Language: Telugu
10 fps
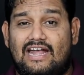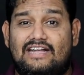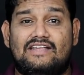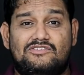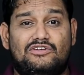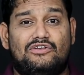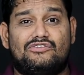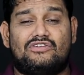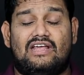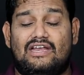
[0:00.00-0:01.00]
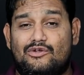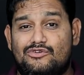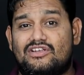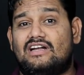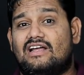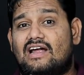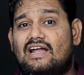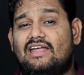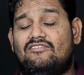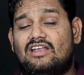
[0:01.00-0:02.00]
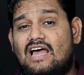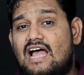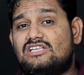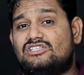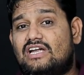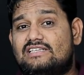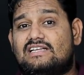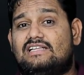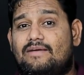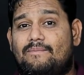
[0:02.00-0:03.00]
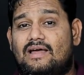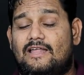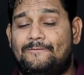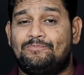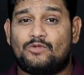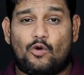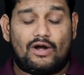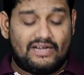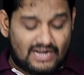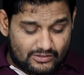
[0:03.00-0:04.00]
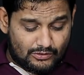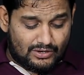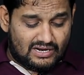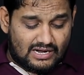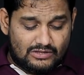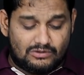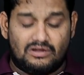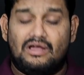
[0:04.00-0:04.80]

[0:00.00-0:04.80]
ఇంట్రెస్టింగ్ న్యూస్ ఉన్నాయి న్యూస్ అంటాం కంటే ఇవి లాంచ్ డేట్స్ అని చెప్పాలి ఒకటి కాదు రెండు కాదు